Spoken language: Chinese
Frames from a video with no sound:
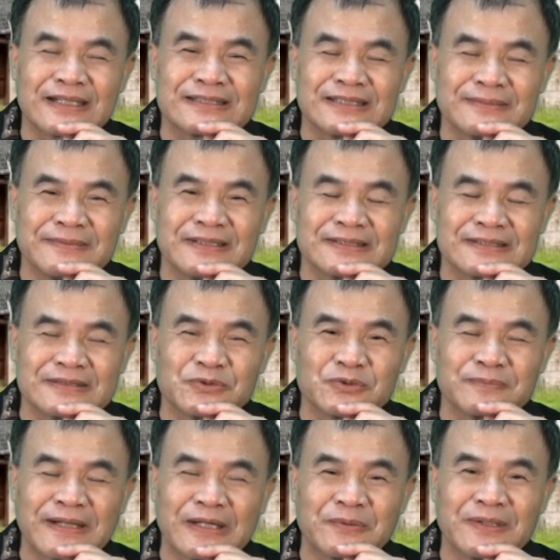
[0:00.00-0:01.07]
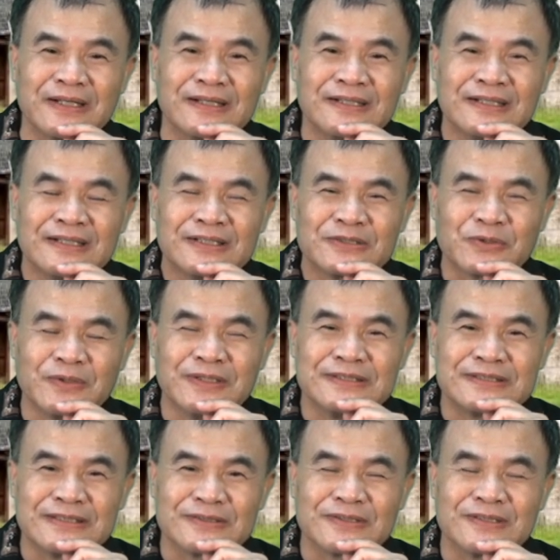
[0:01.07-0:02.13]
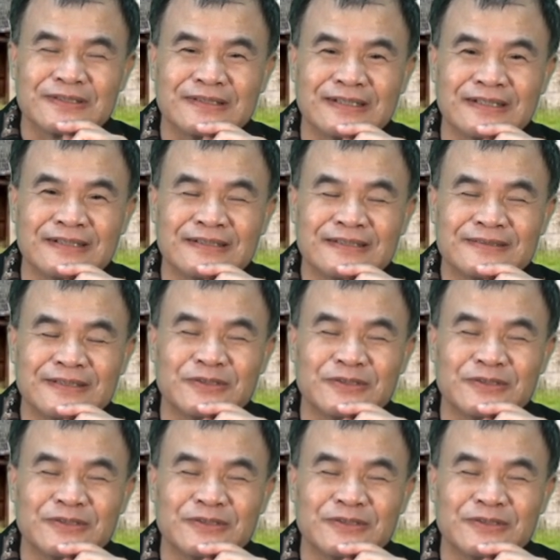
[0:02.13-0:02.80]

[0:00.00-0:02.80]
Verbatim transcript: 他前面的神主牌位都会写说呃，